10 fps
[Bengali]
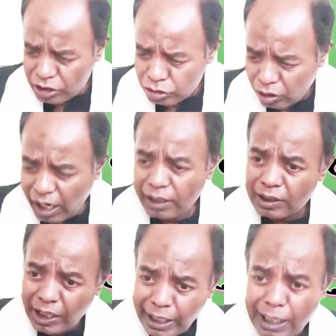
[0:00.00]
এই সলাদ
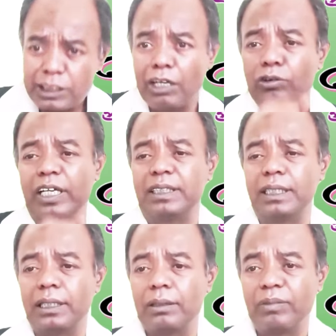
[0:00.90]
থেকে সালুন
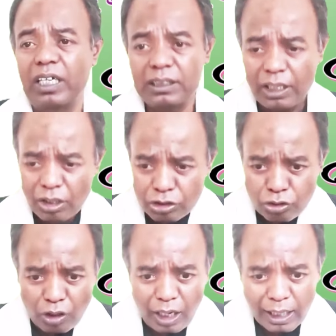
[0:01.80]
এসে মানে
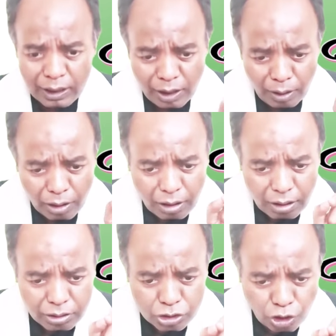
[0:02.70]
সলাতের
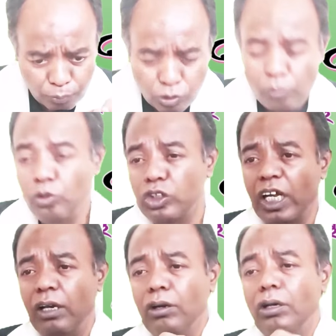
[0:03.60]
শব্দ
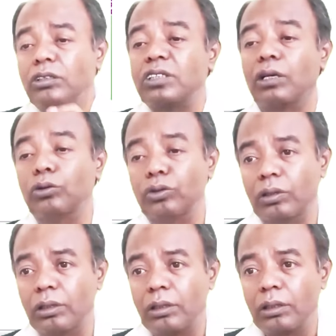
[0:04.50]
মূলটাই হলো সালুন
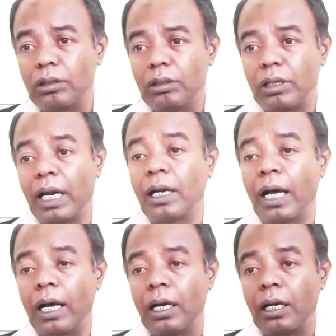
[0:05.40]

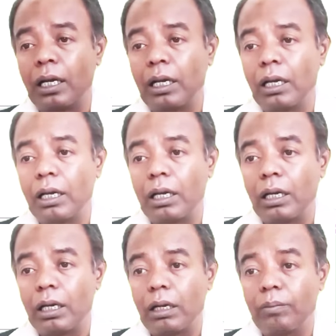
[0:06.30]
রান্না
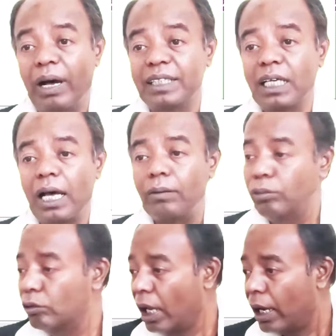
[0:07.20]
বাধা
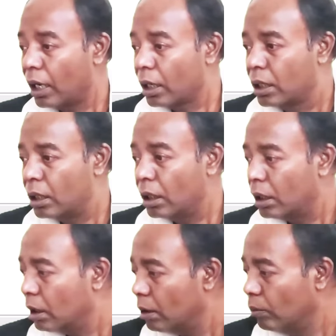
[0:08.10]
বোনা
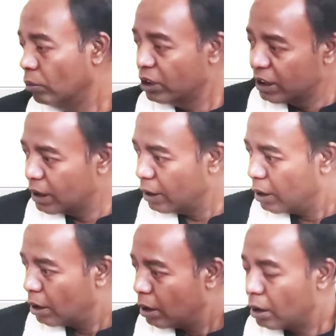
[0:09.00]
বুঝাইছে